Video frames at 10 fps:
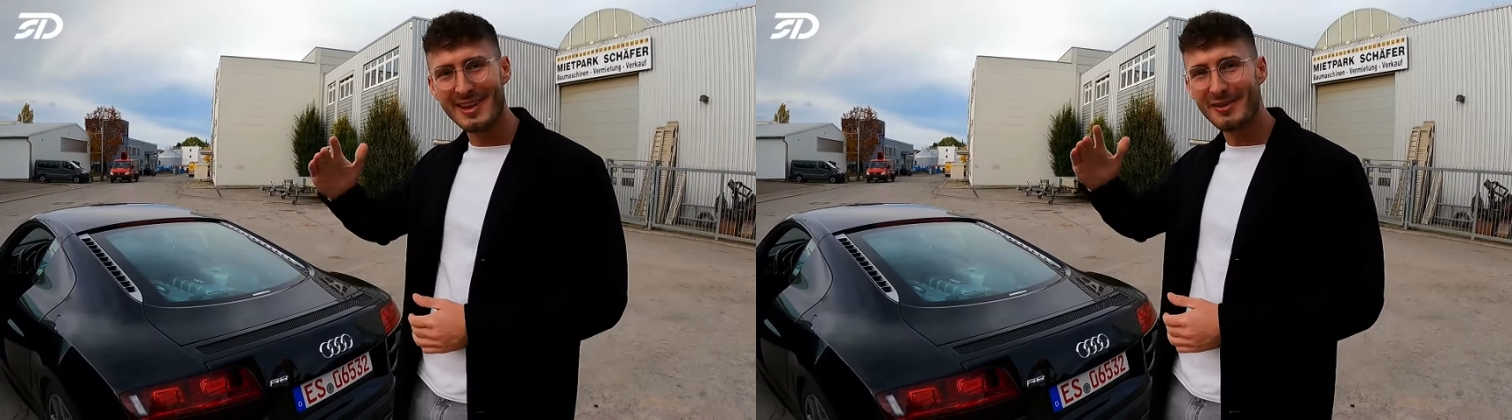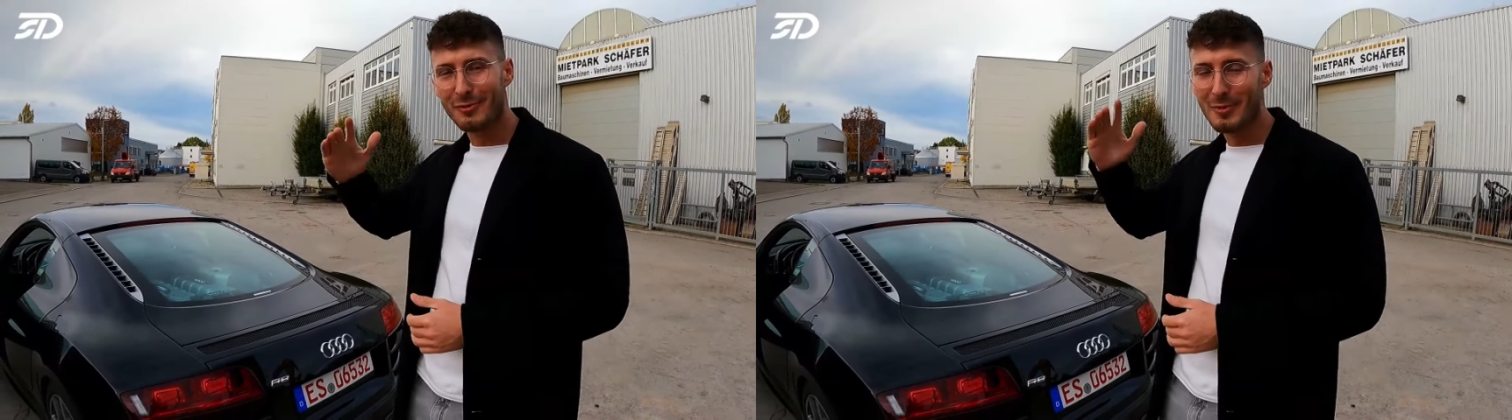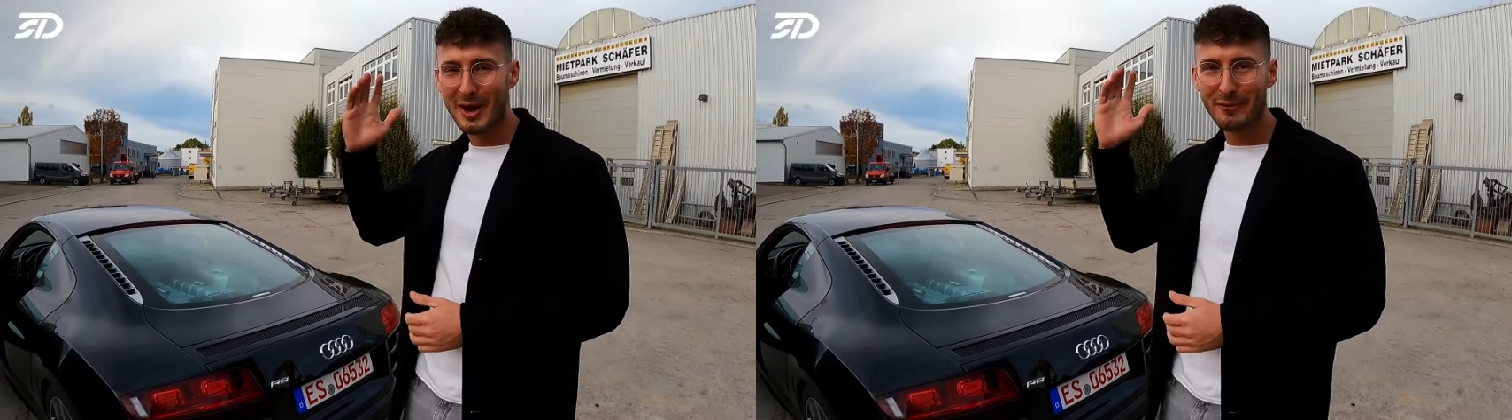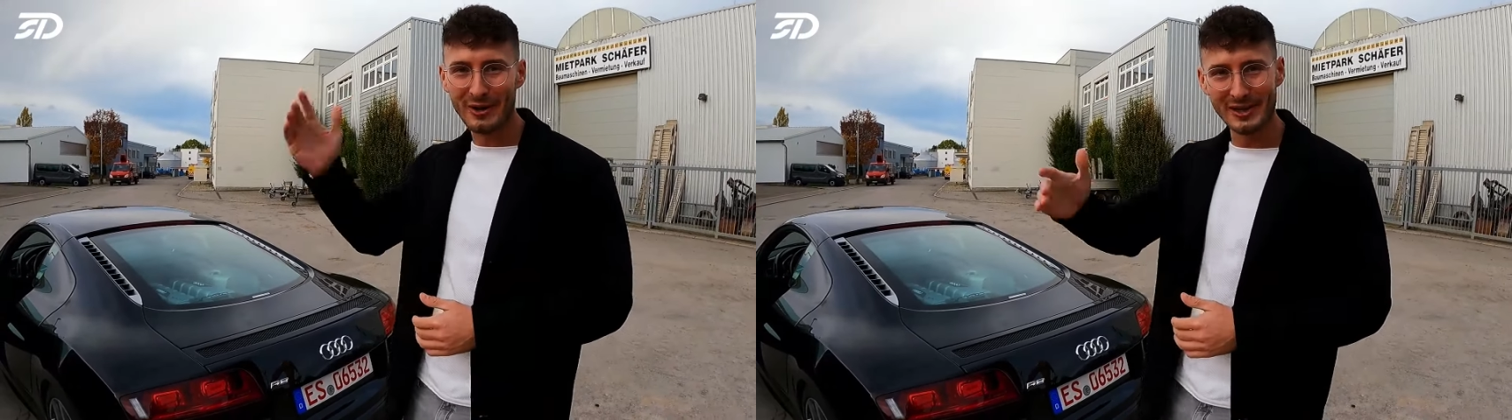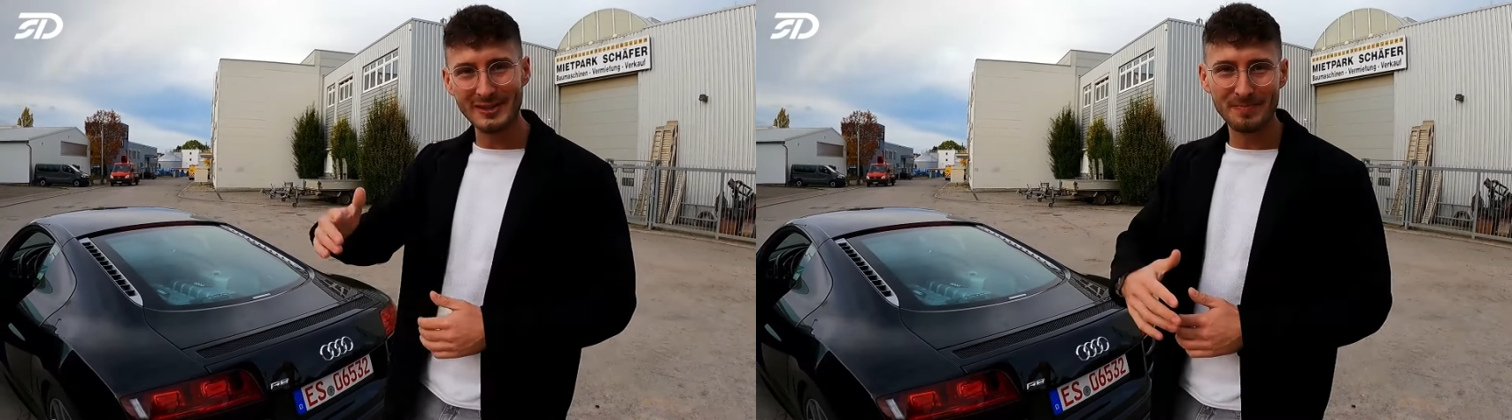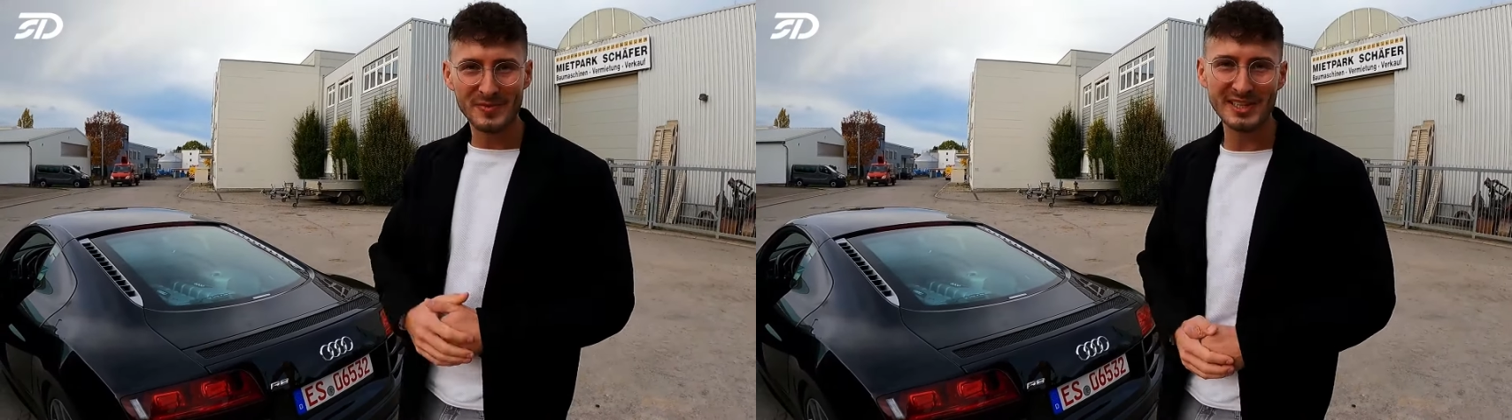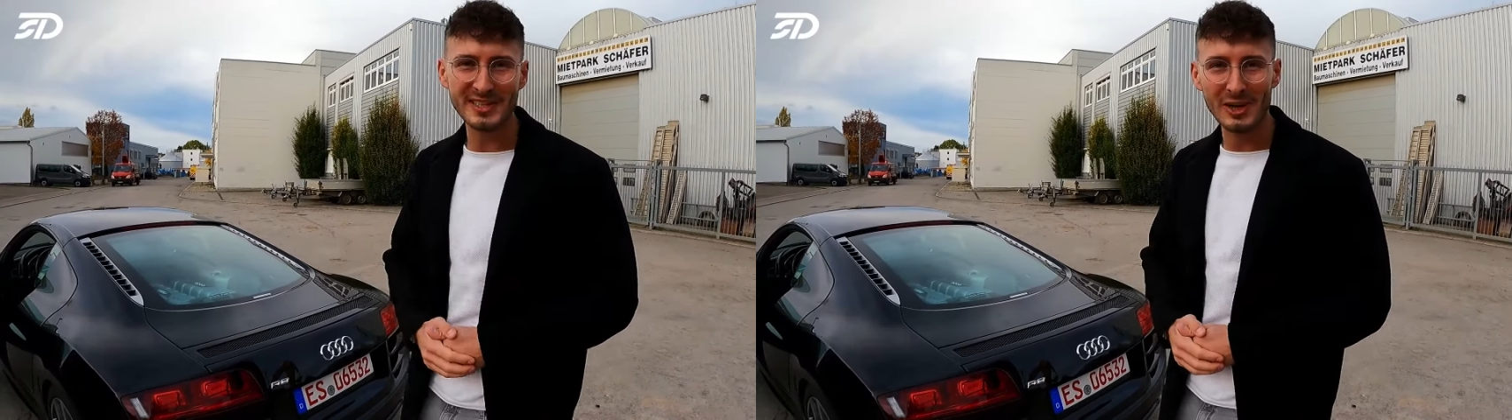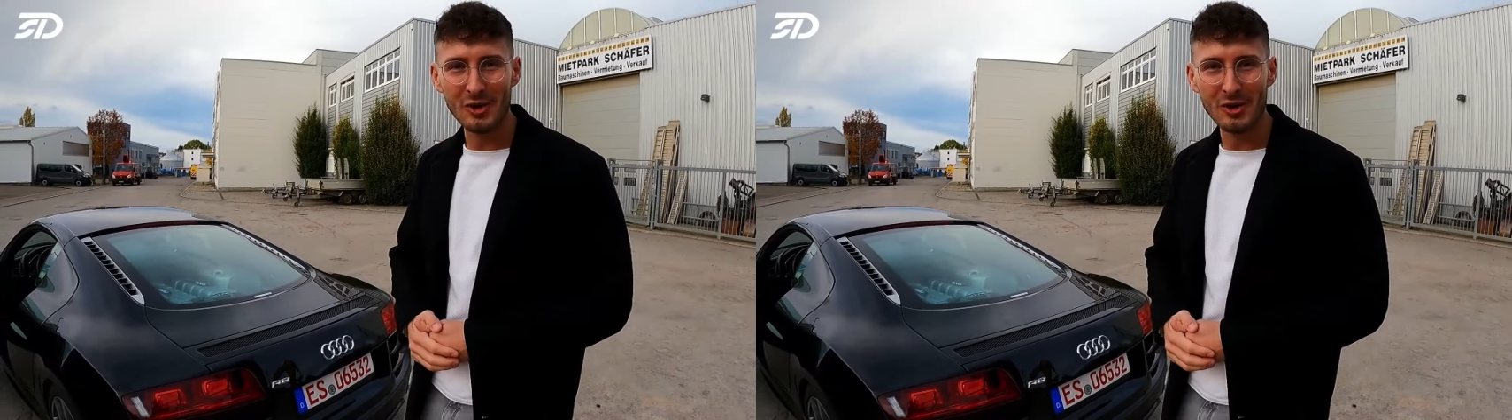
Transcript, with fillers: in der Vorbeifahrt, dass ihr da